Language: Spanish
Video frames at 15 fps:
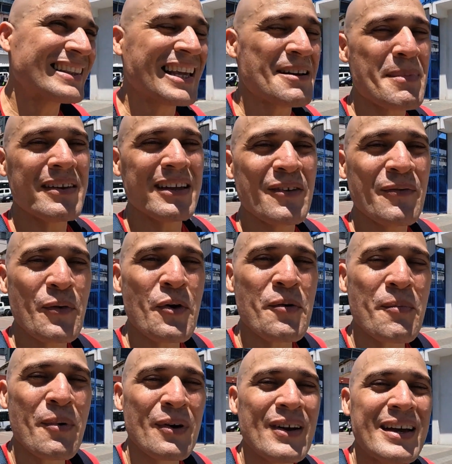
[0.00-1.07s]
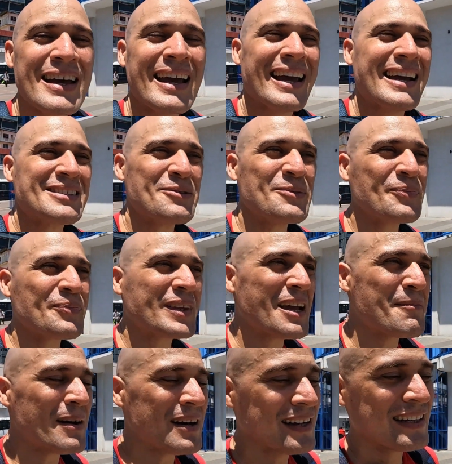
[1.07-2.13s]
tema del fútbol es un
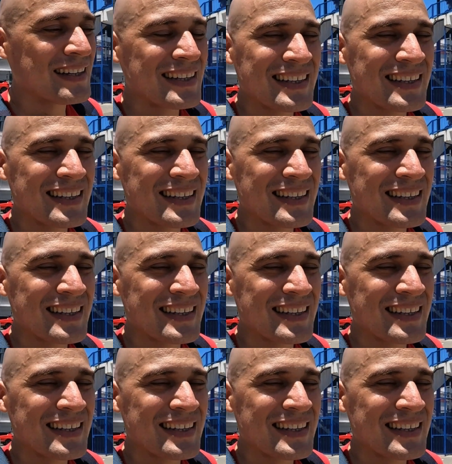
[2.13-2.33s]
tema